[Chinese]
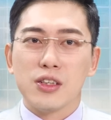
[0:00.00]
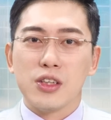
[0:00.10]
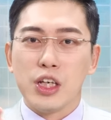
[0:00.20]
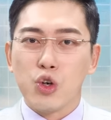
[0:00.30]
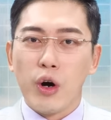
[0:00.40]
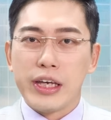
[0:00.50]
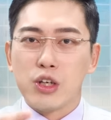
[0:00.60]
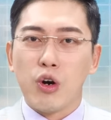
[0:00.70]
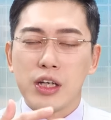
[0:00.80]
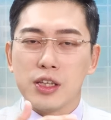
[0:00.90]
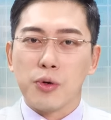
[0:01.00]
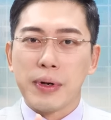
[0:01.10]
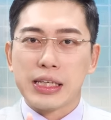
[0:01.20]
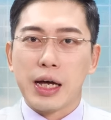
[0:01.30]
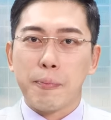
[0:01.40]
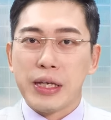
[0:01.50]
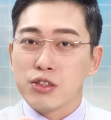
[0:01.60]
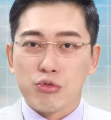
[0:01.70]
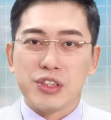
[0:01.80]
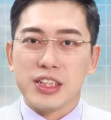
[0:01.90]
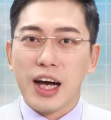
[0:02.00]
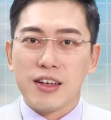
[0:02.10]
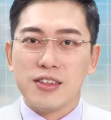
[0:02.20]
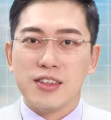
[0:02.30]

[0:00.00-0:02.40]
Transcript: 一块一块的都帮大家拼起来了。